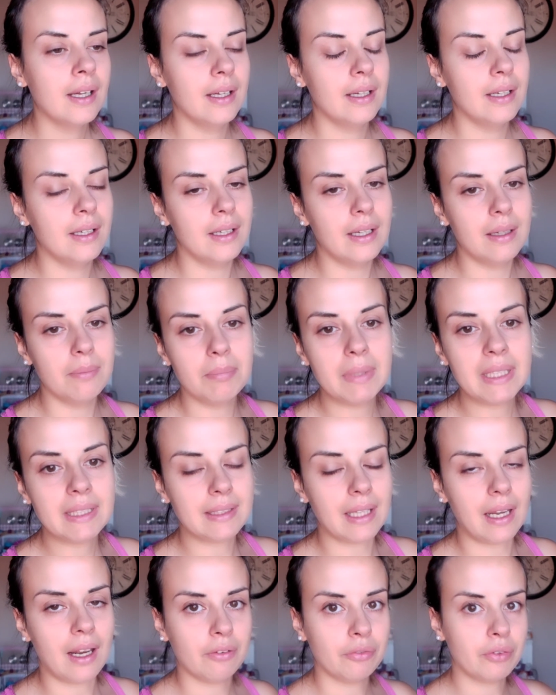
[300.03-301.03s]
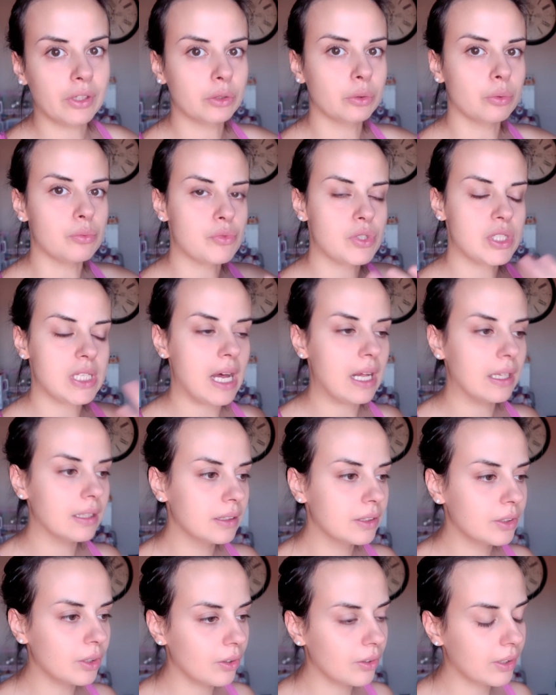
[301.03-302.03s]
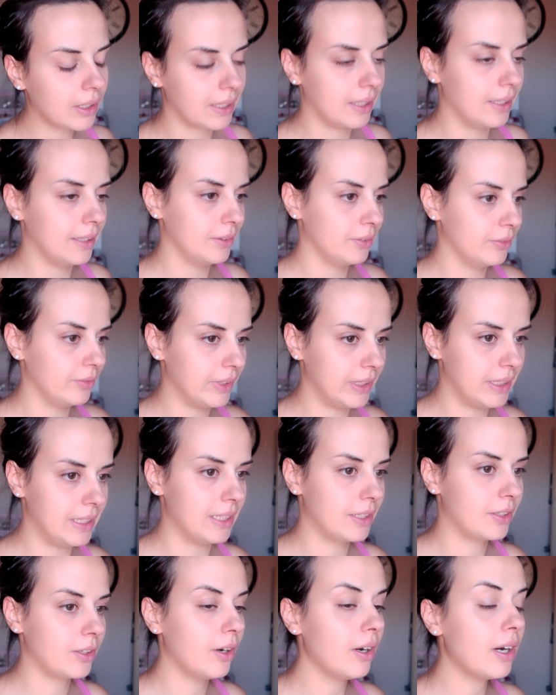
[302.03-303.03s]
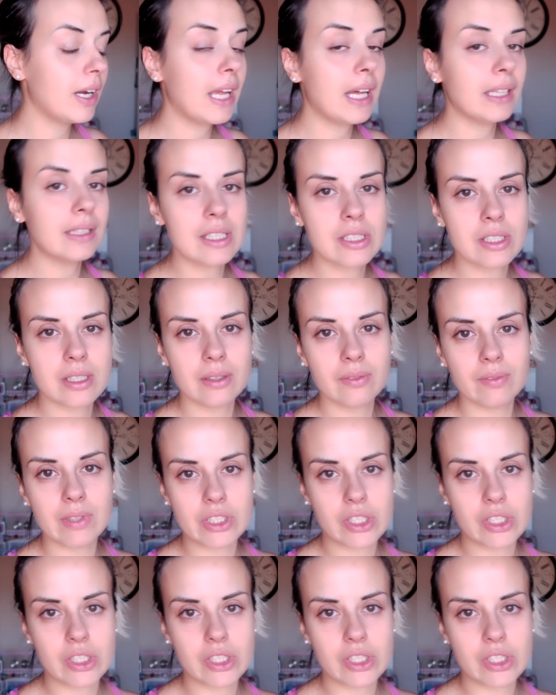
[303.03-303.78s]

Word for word: eh, Mittel ha fatto un salto che non vi dico e adesso